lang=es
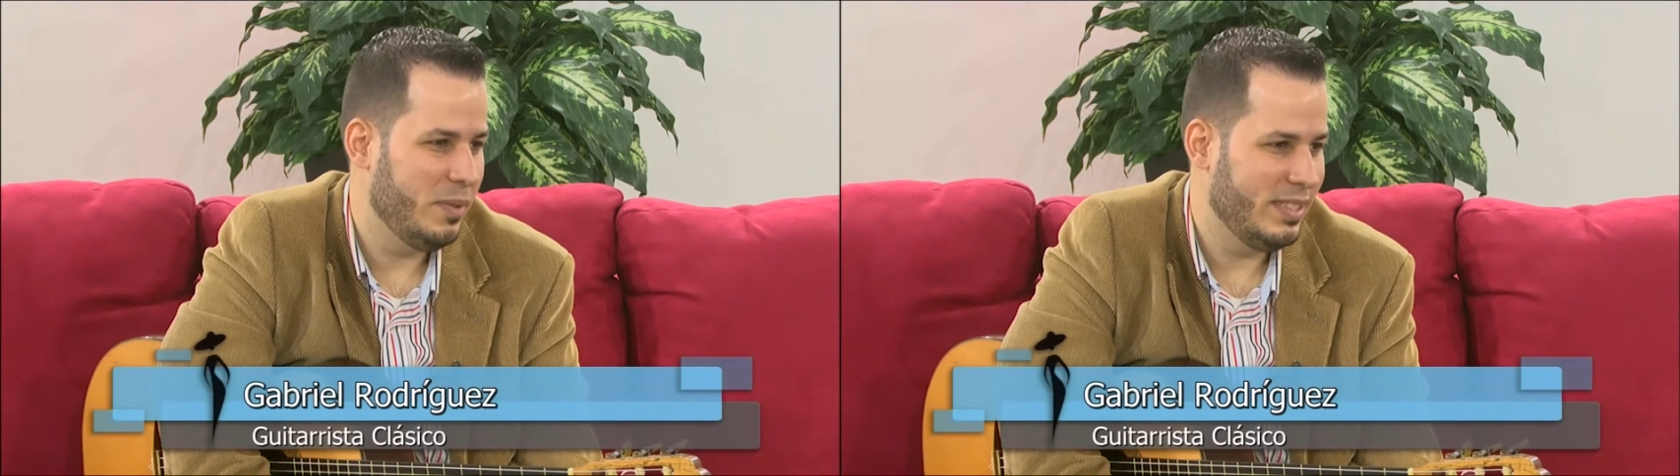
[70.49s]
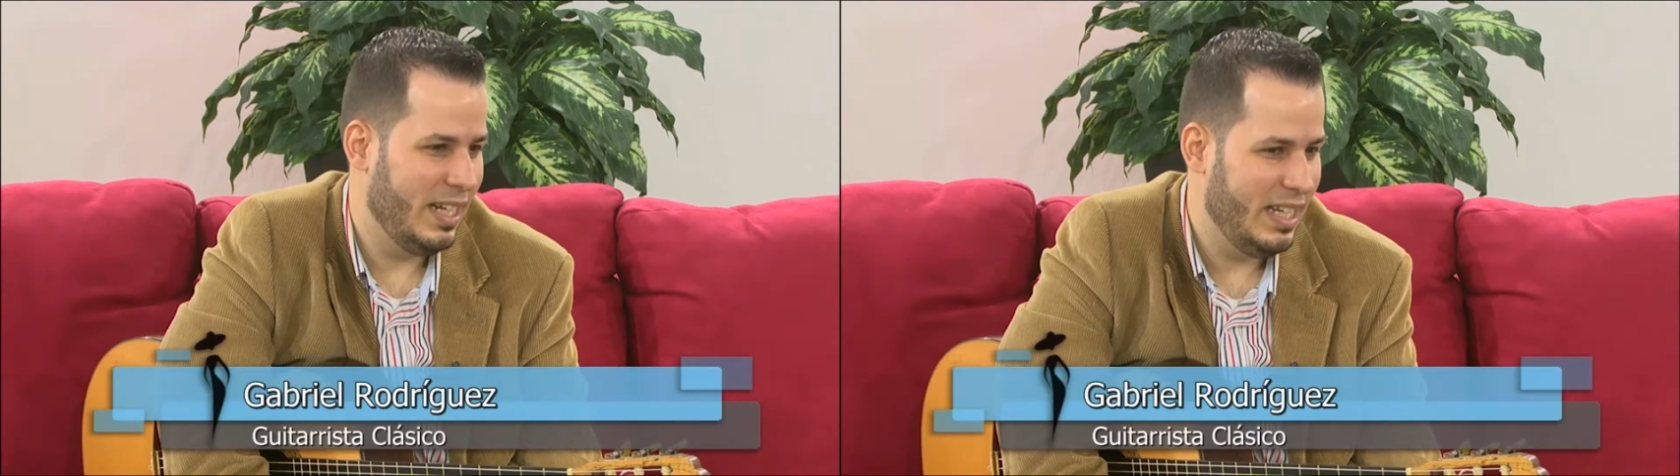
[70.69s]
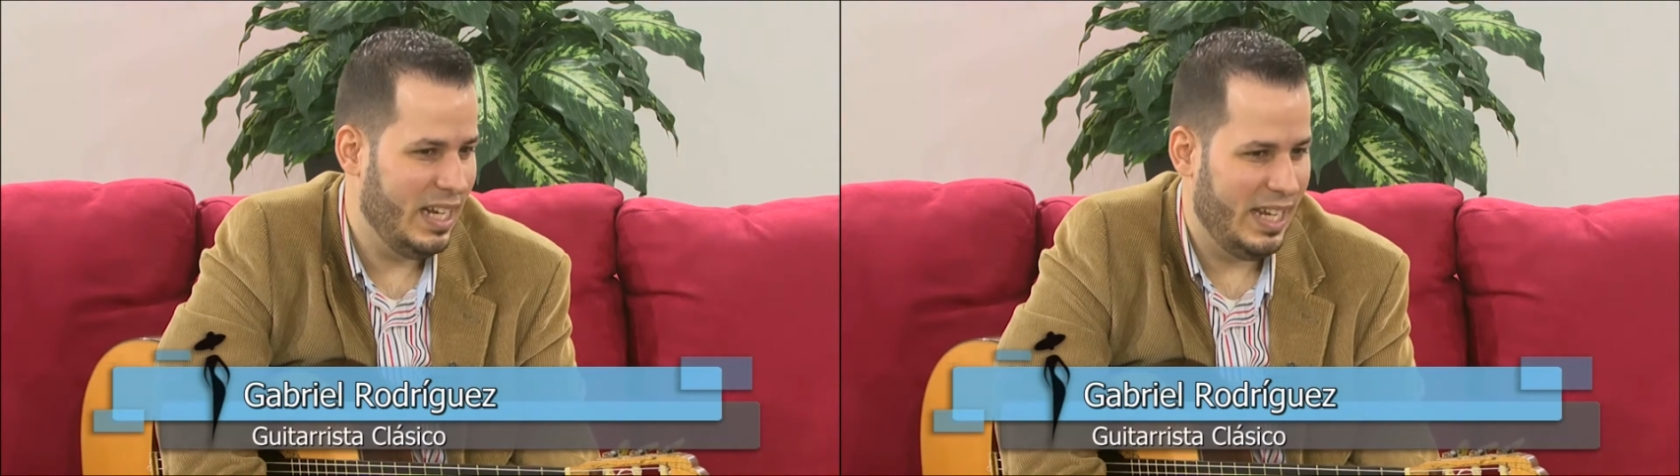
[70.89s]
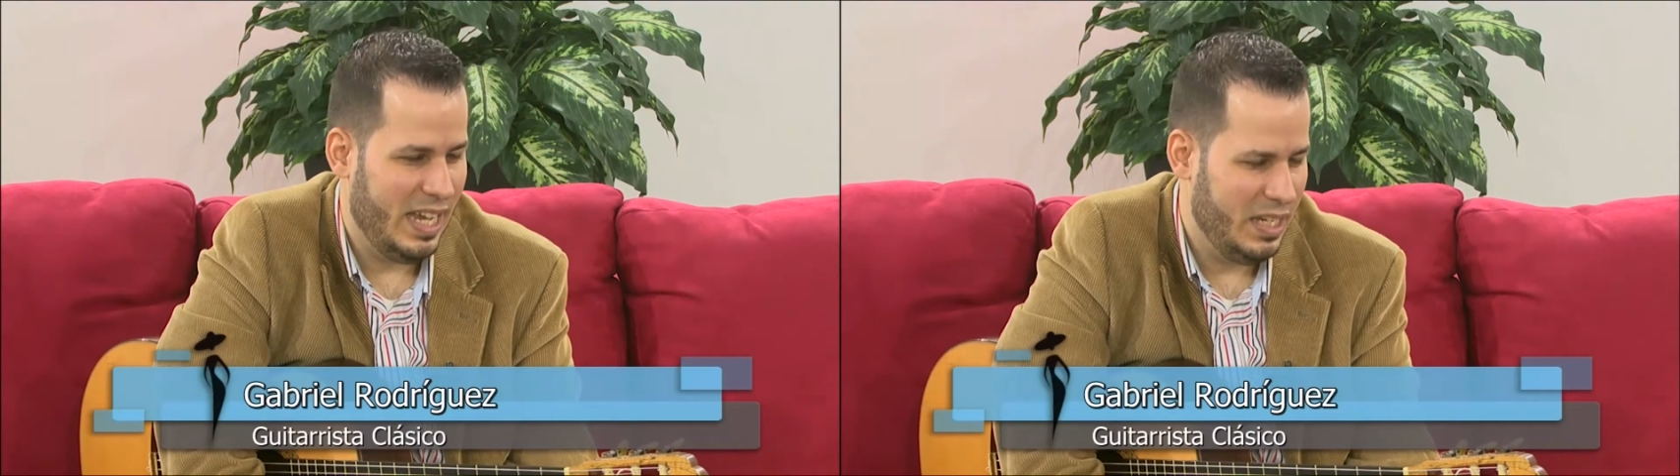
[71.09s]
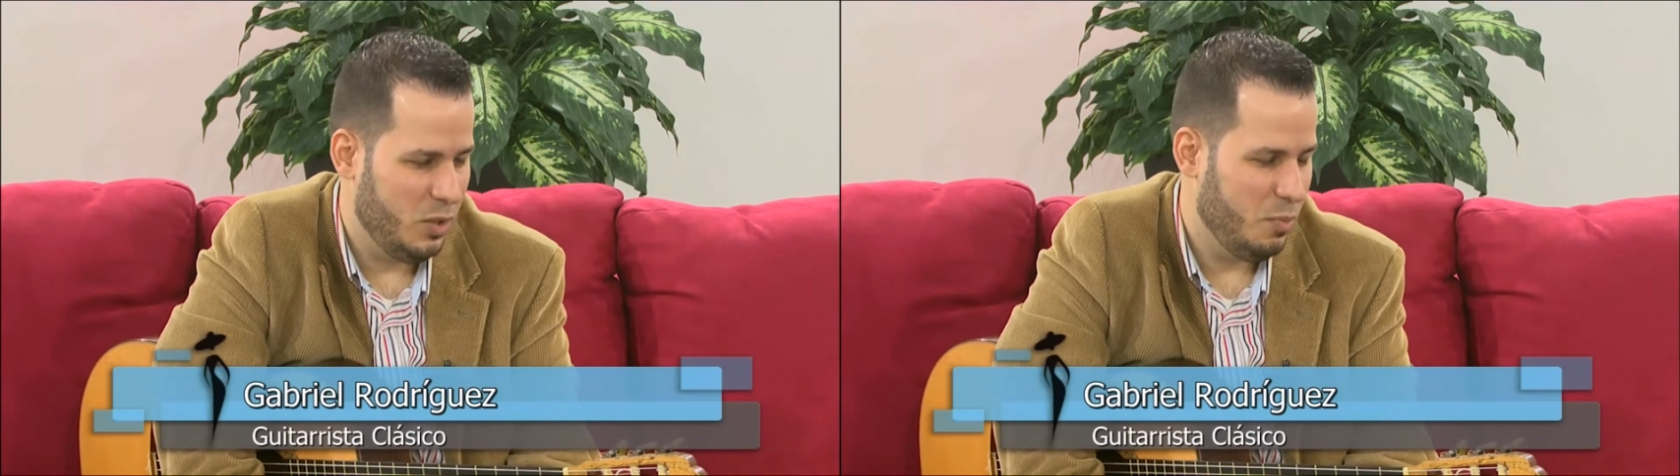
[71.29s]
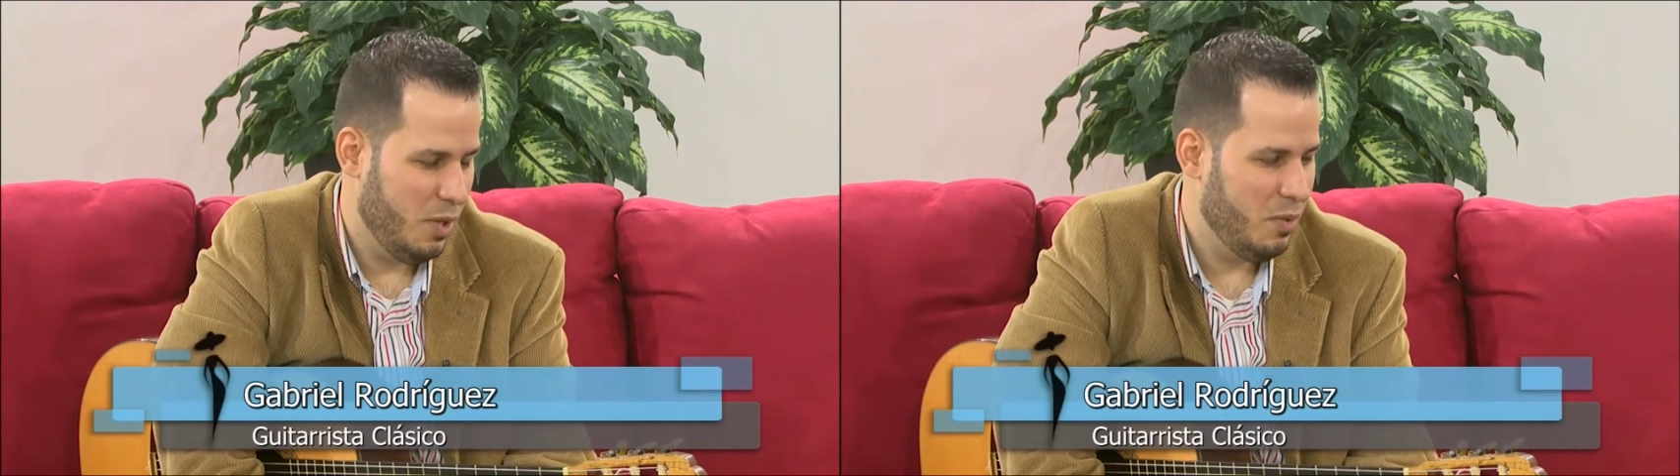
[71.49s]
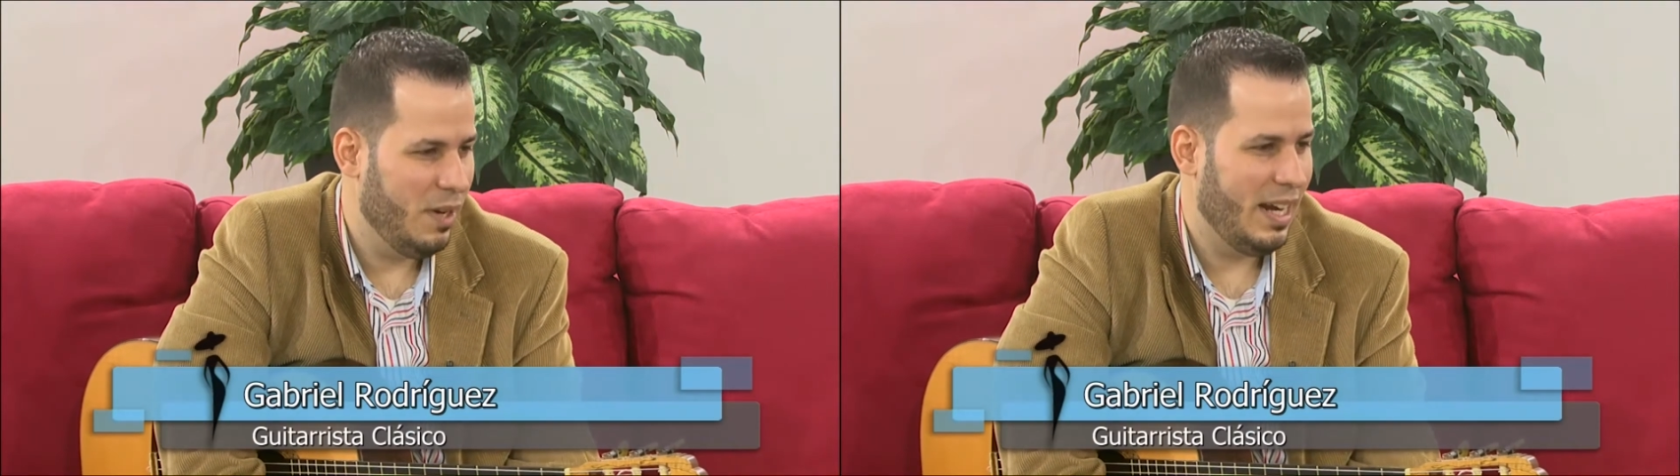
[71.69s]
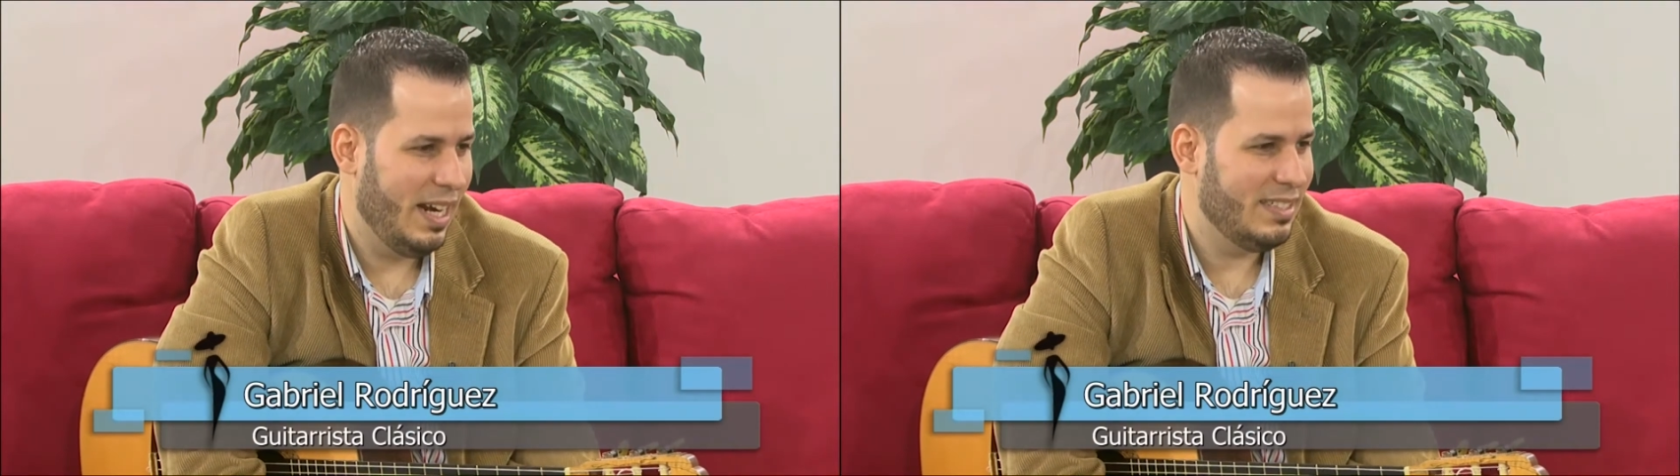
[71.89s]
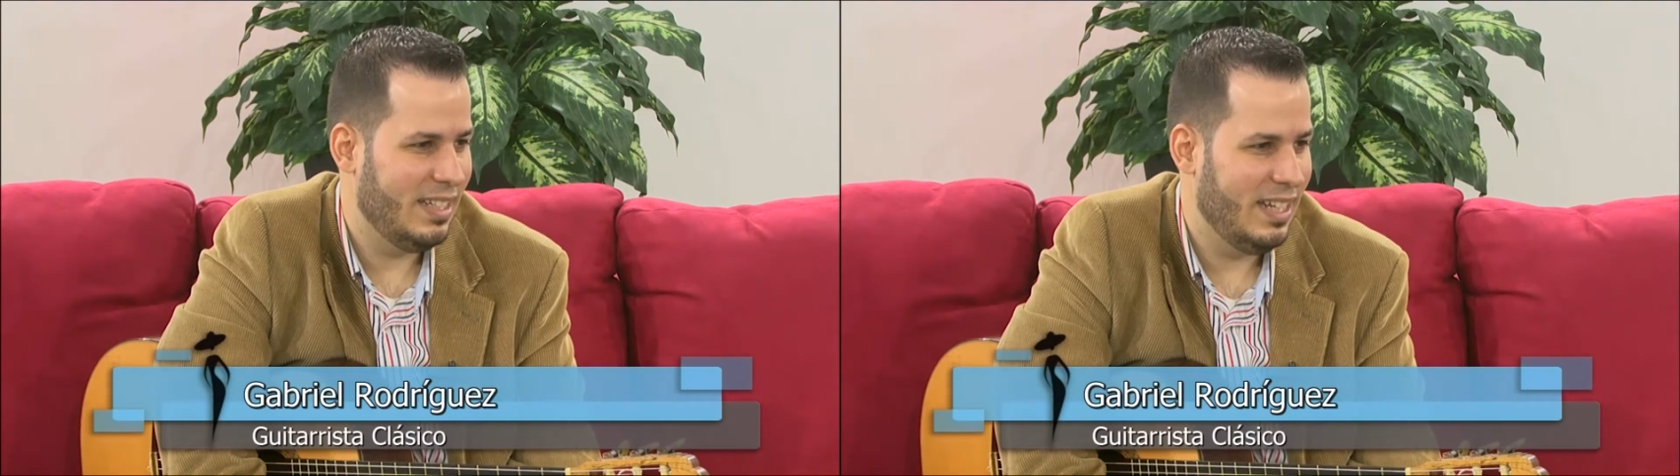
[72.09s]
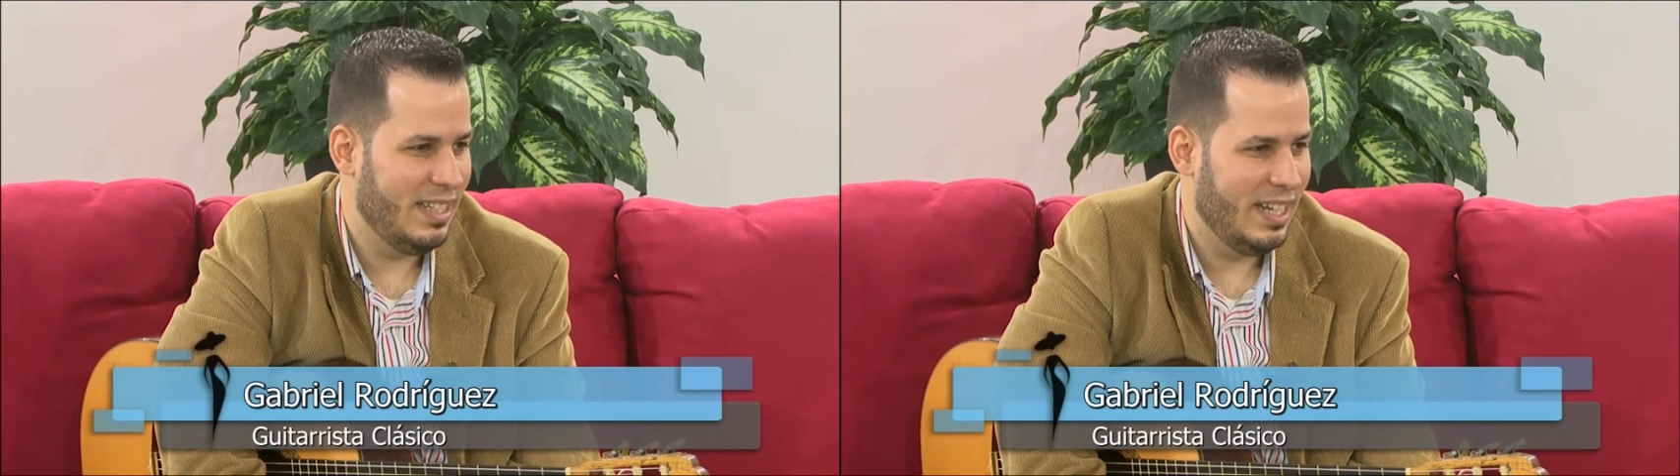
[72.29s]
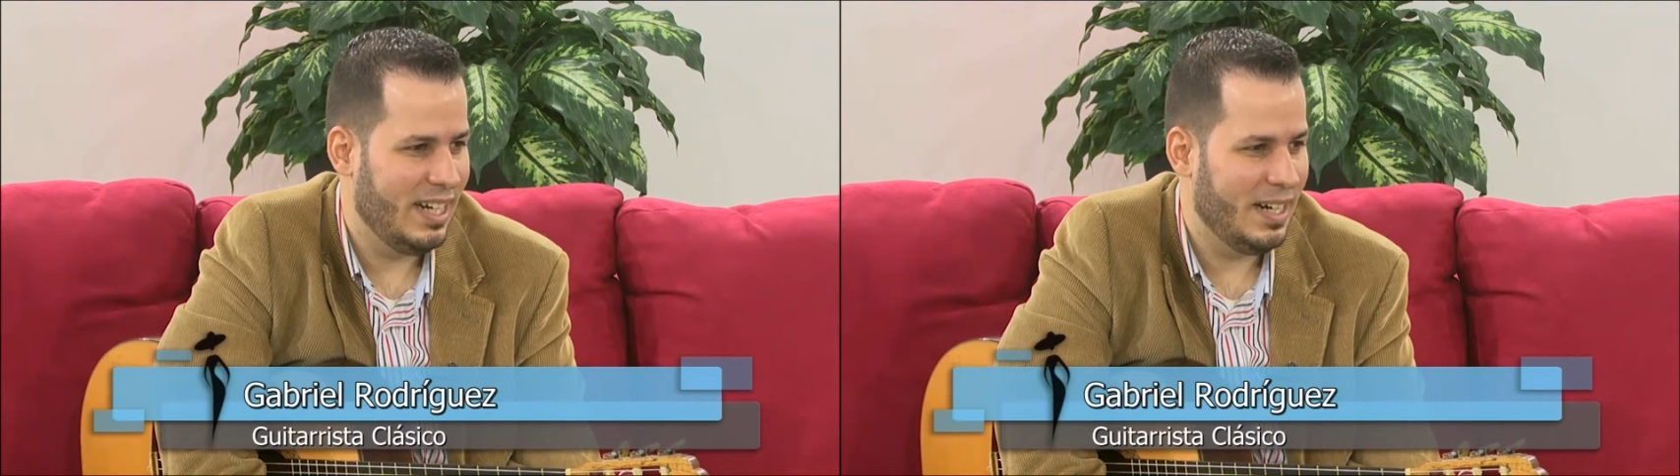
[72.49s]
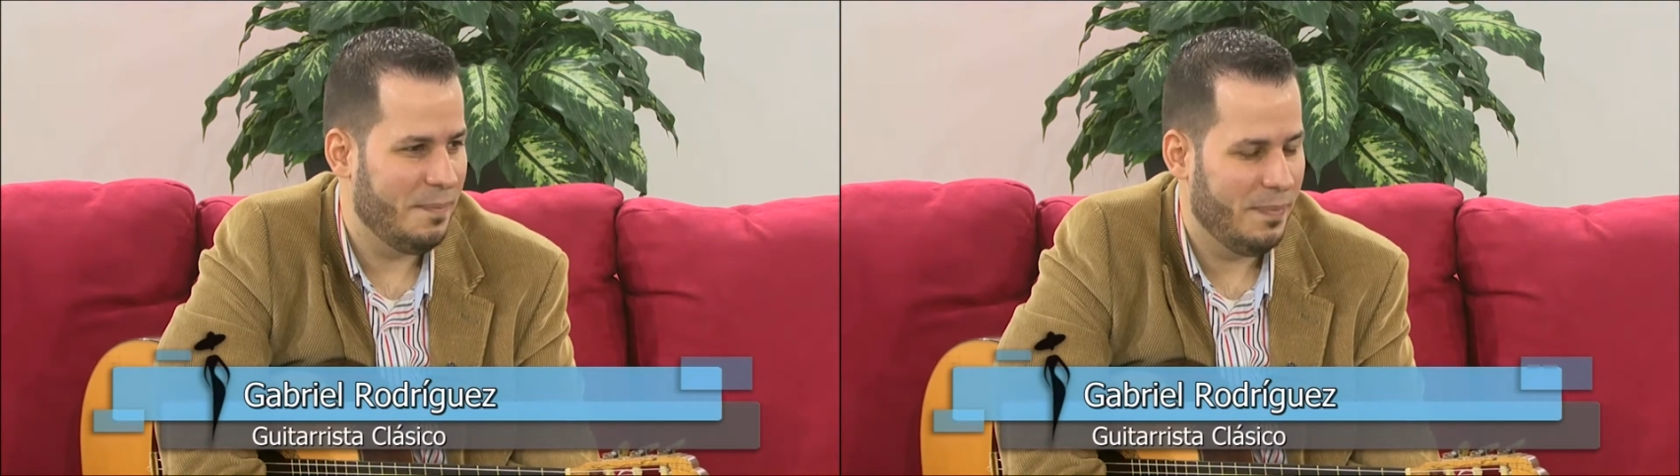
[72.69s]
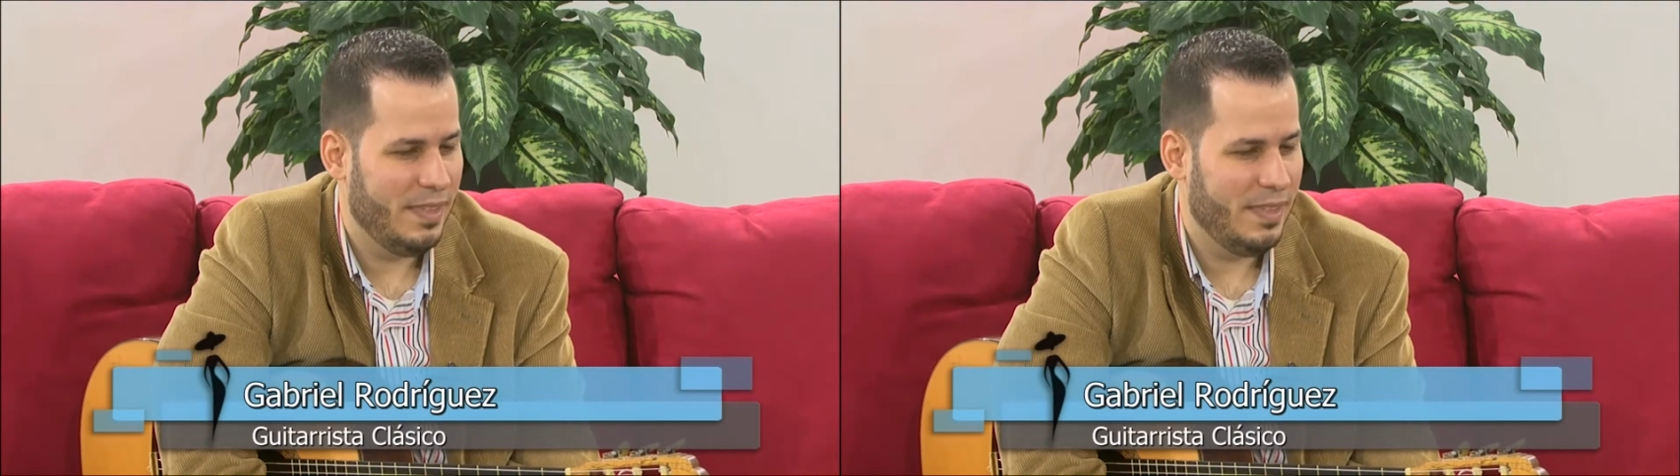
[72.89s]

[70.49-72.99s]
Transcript: en Salinas y allí tomó algunas clases de guitarra.